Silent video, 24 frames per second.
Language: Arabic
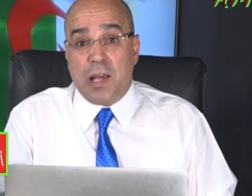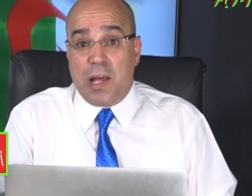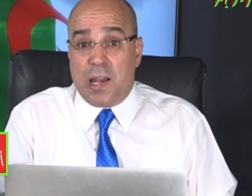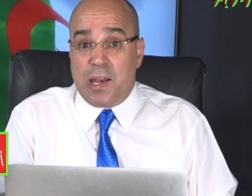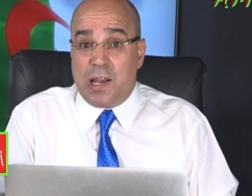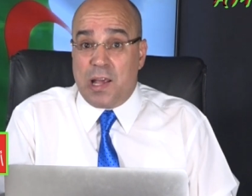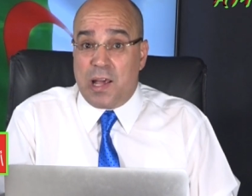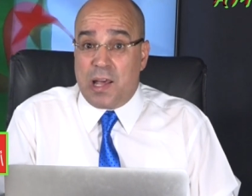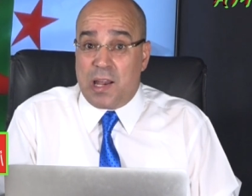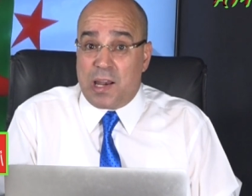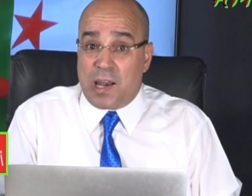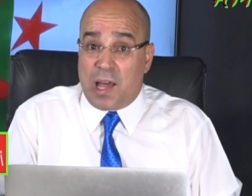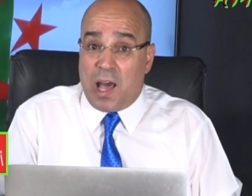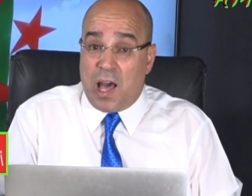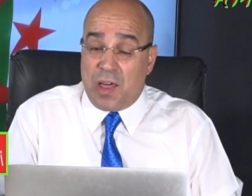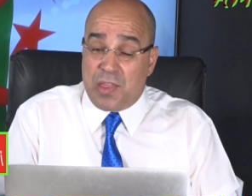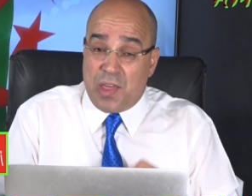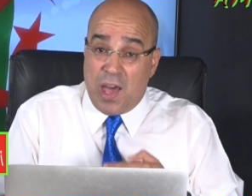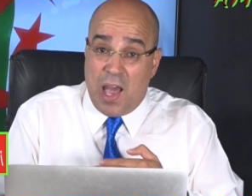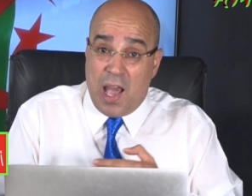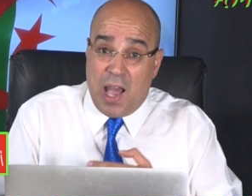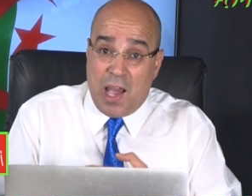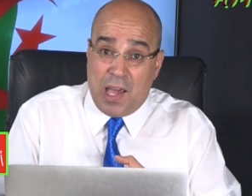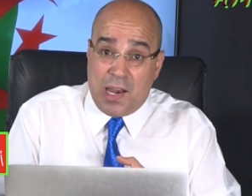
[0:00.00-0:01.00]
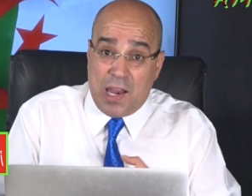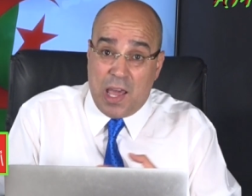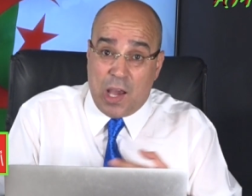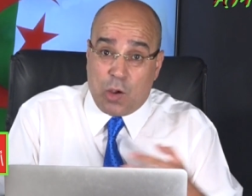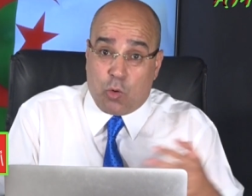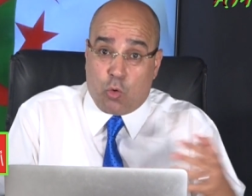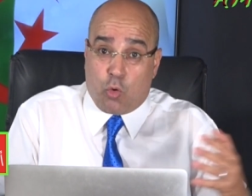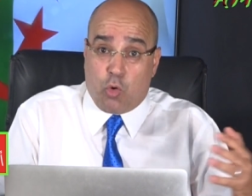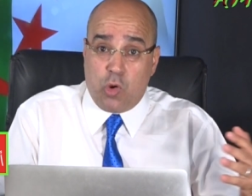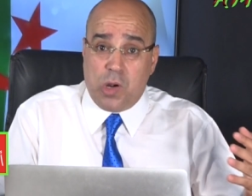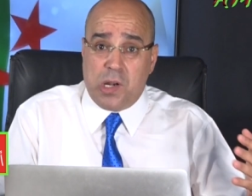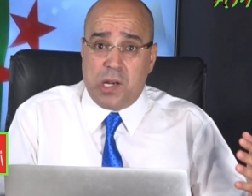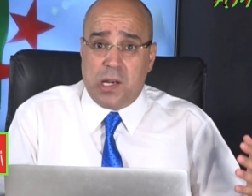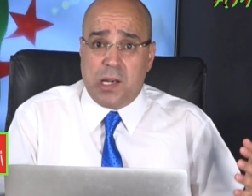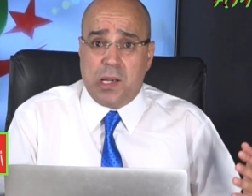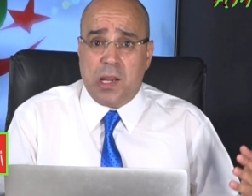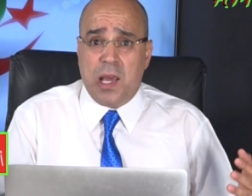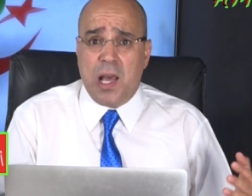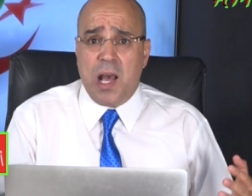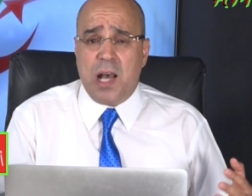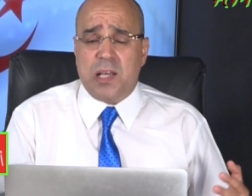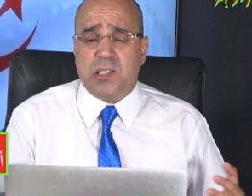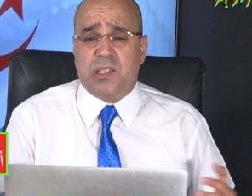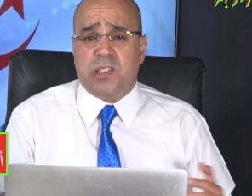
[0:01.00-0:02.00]
القضاء على كل
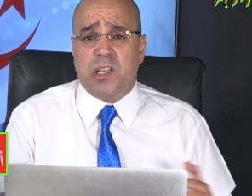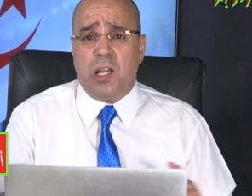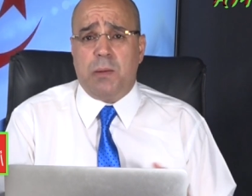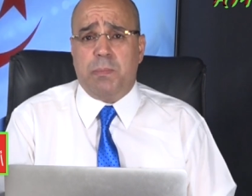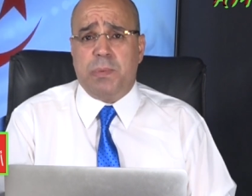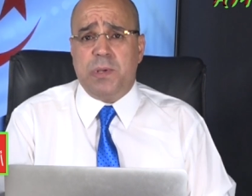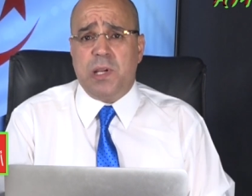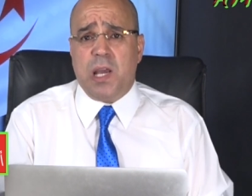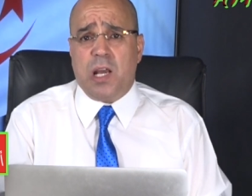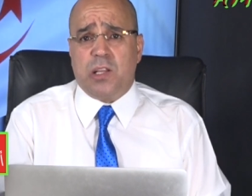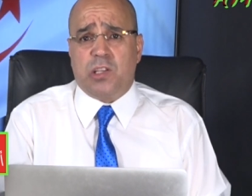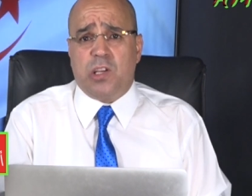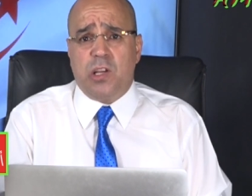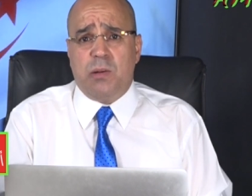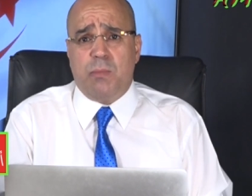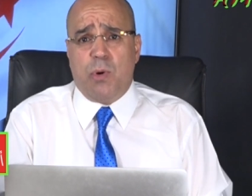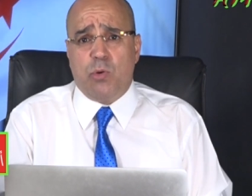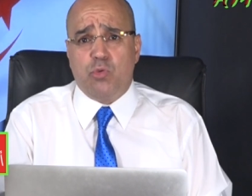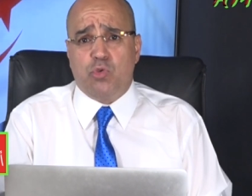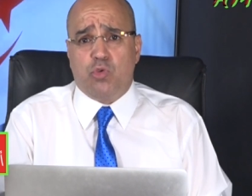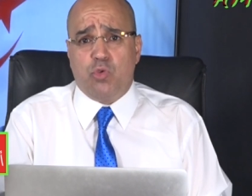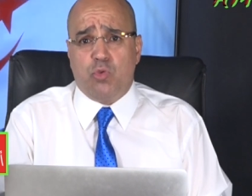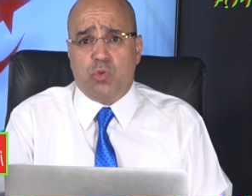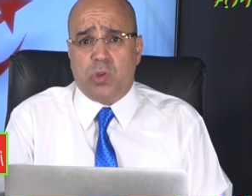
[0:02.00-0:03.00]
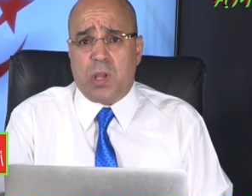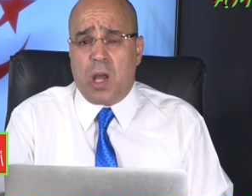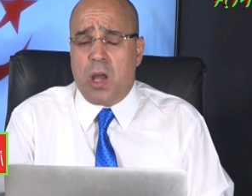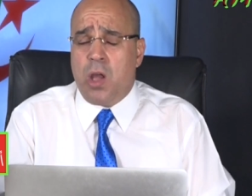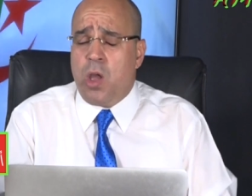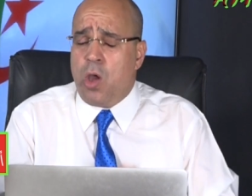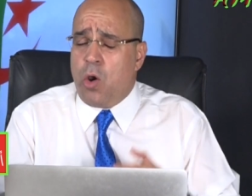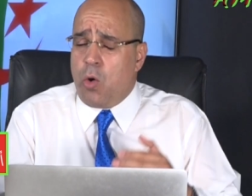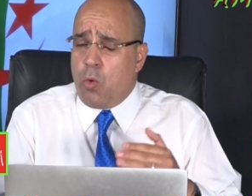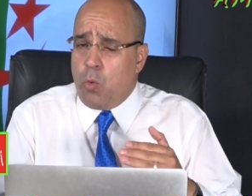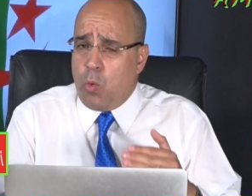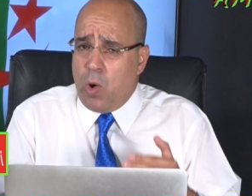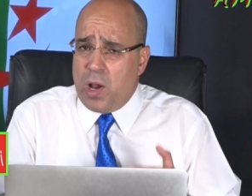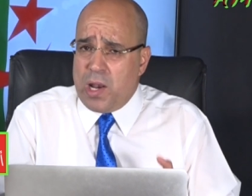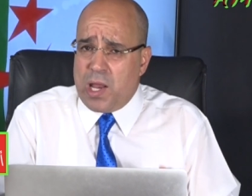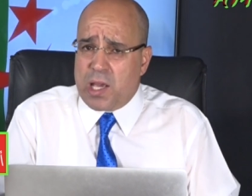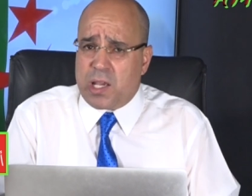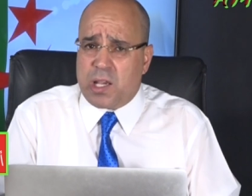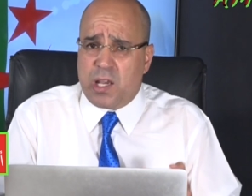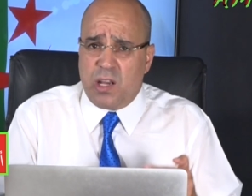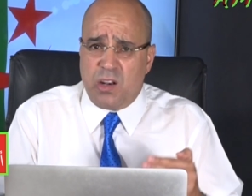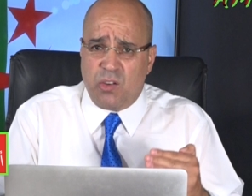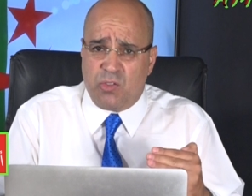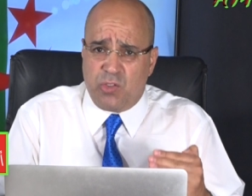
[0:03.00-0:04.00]
السلبيات الموجوده
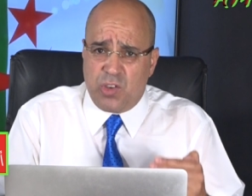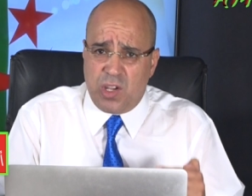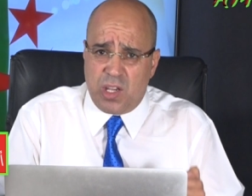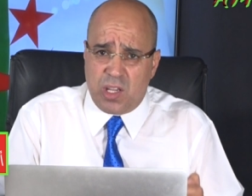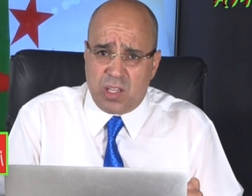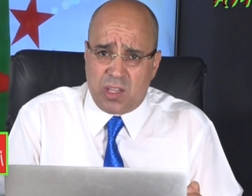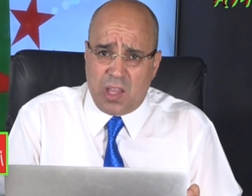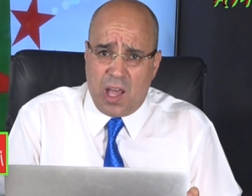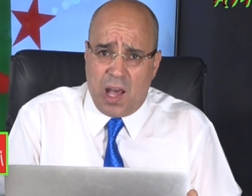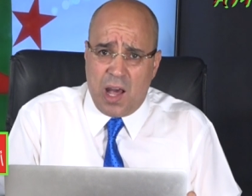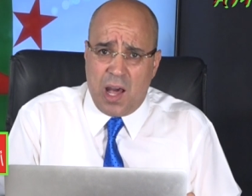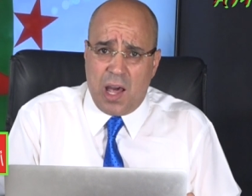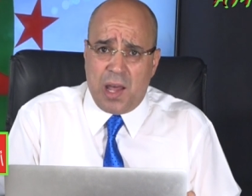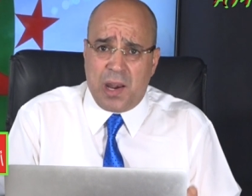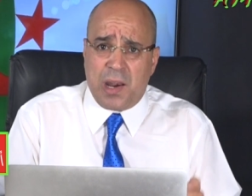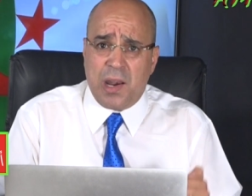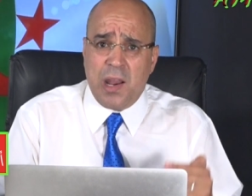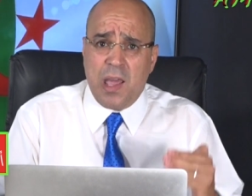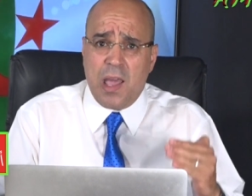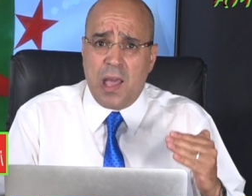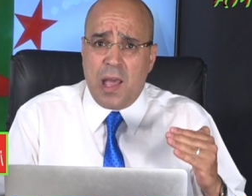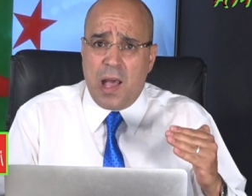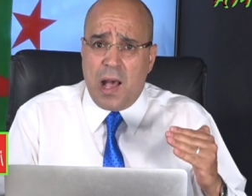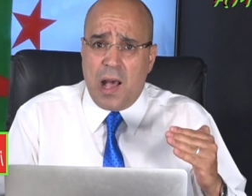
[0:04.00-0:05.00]
ولكن في اطار